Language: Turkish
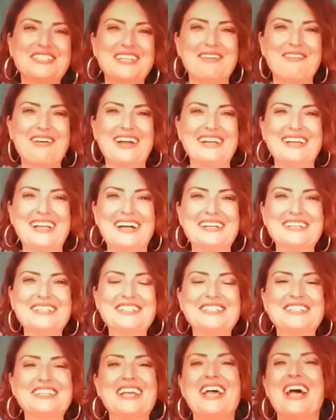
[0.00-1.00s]

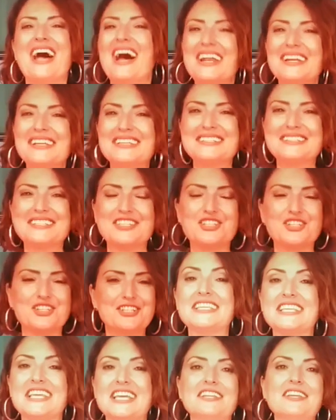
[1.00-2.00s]
severler Herkes
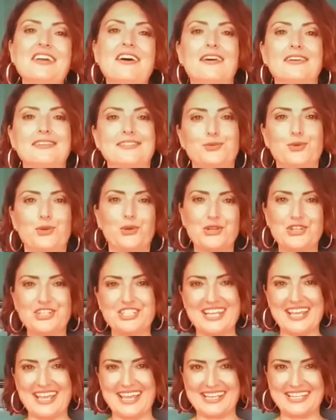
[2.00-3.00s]
için yeni
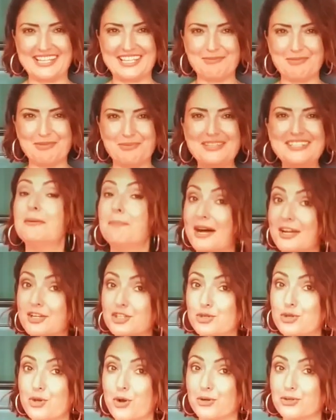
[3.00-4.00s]
astroloji eğitimimiz
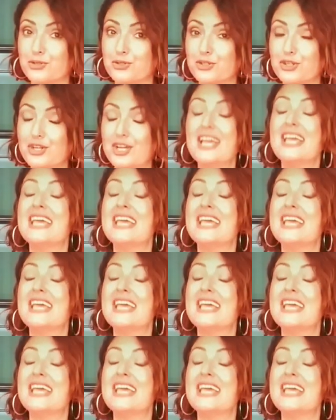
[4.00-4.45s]
başlıyor.